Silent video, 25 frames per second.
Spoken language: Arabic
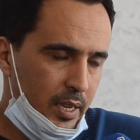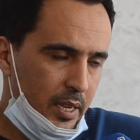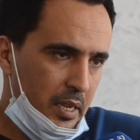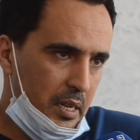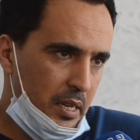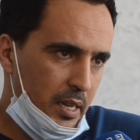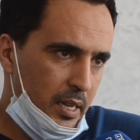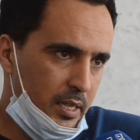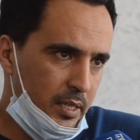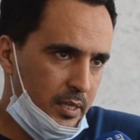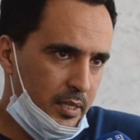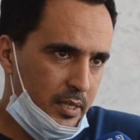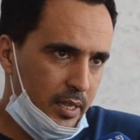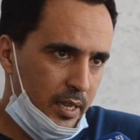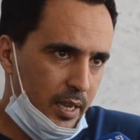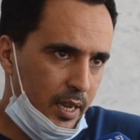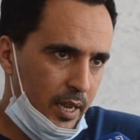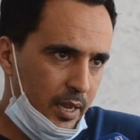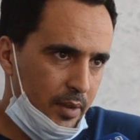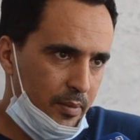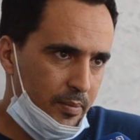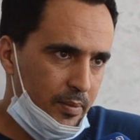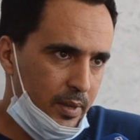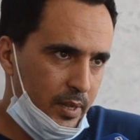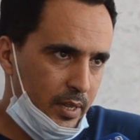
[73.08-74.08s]

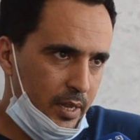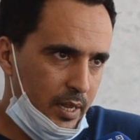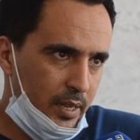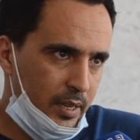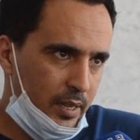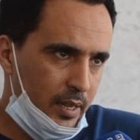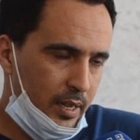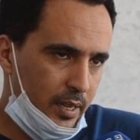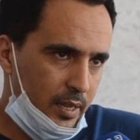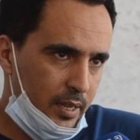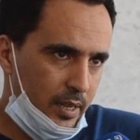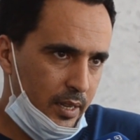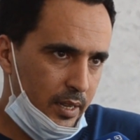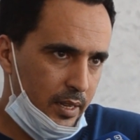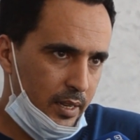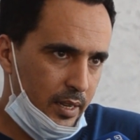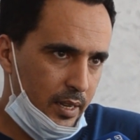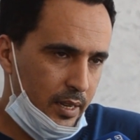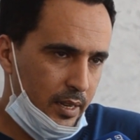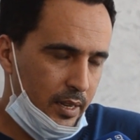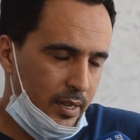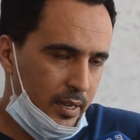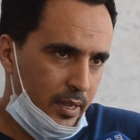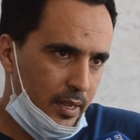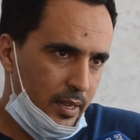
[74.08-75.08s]
لانسحاب
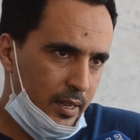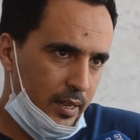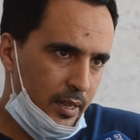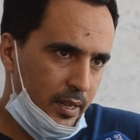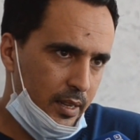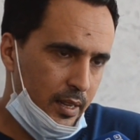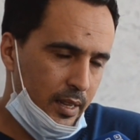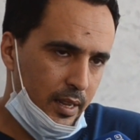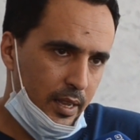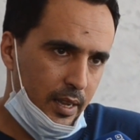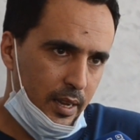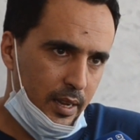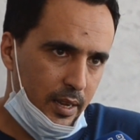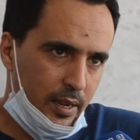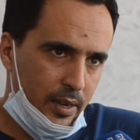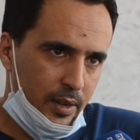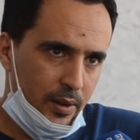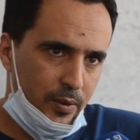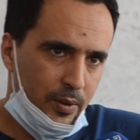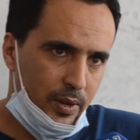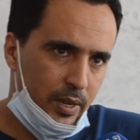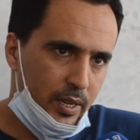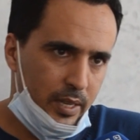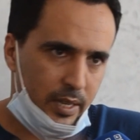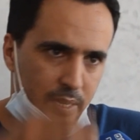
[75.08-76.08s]

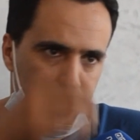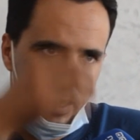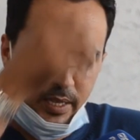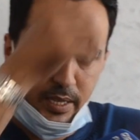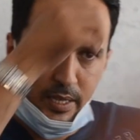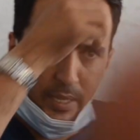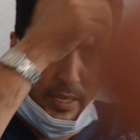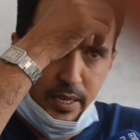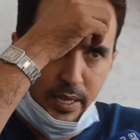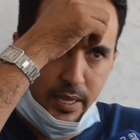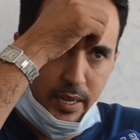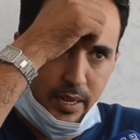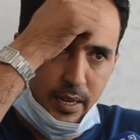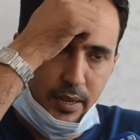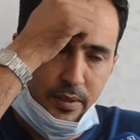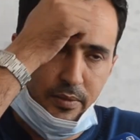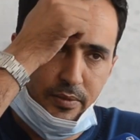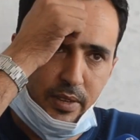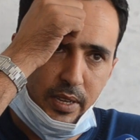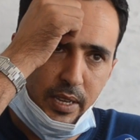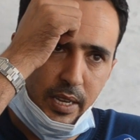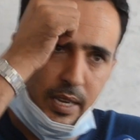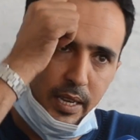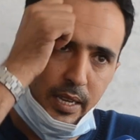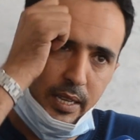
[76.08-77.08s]
الأخوين ينا
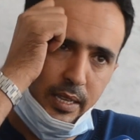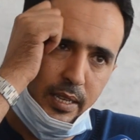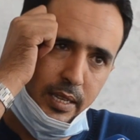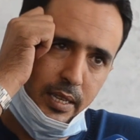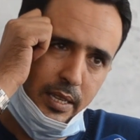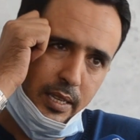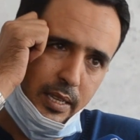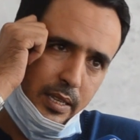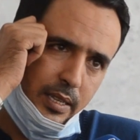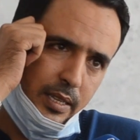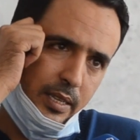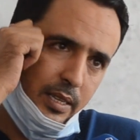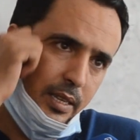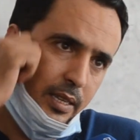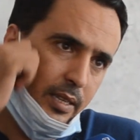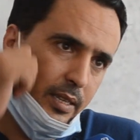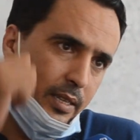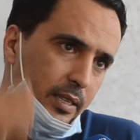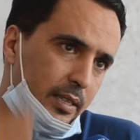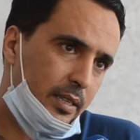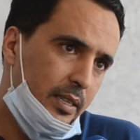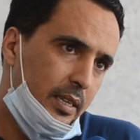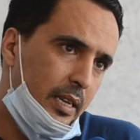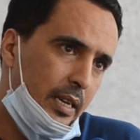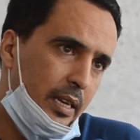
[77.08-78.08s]
الرفيقين ينا
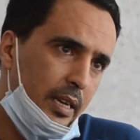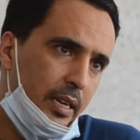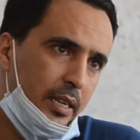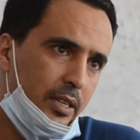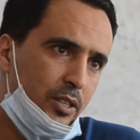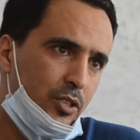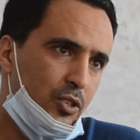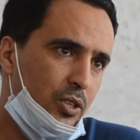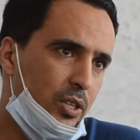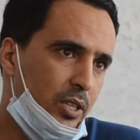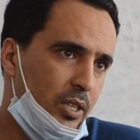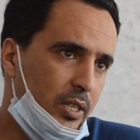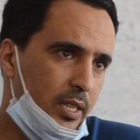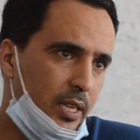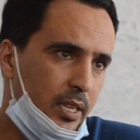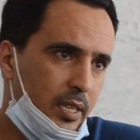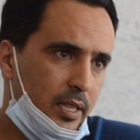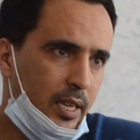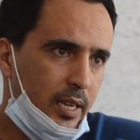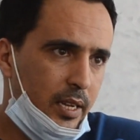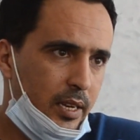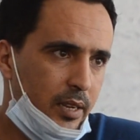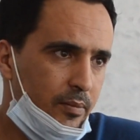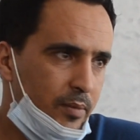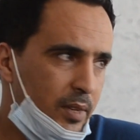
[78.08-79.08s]
شي
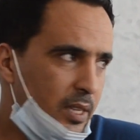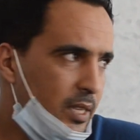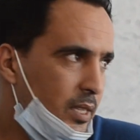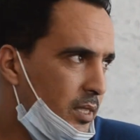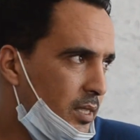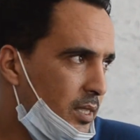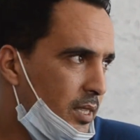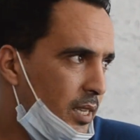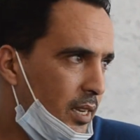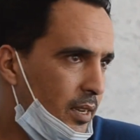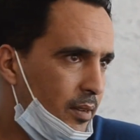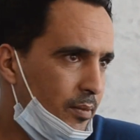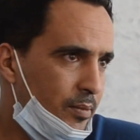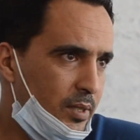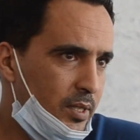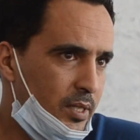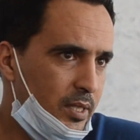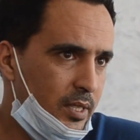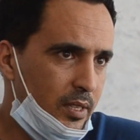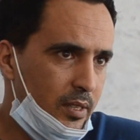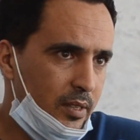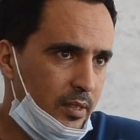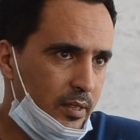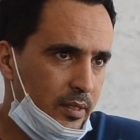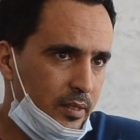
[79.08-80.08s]
تحترم الانسحاب
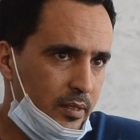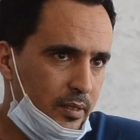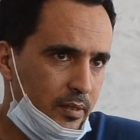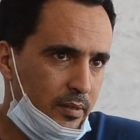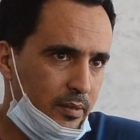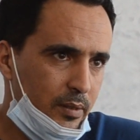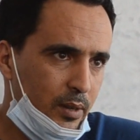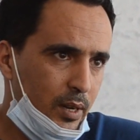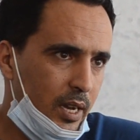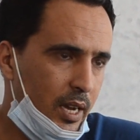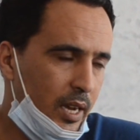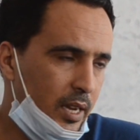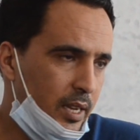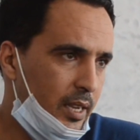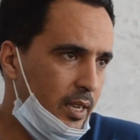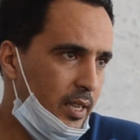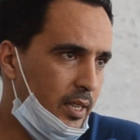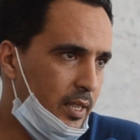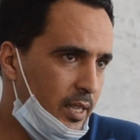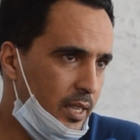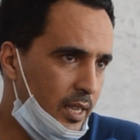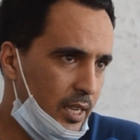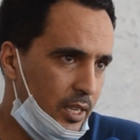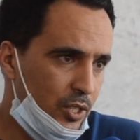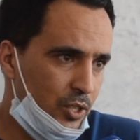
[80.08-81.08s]
نسن
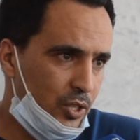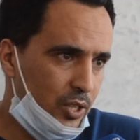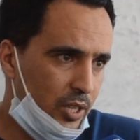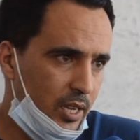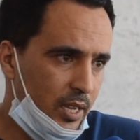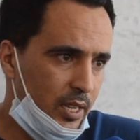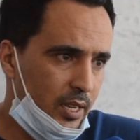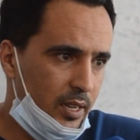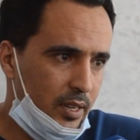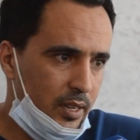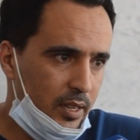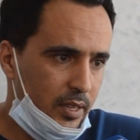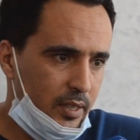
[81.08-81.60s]
أدنى إشكال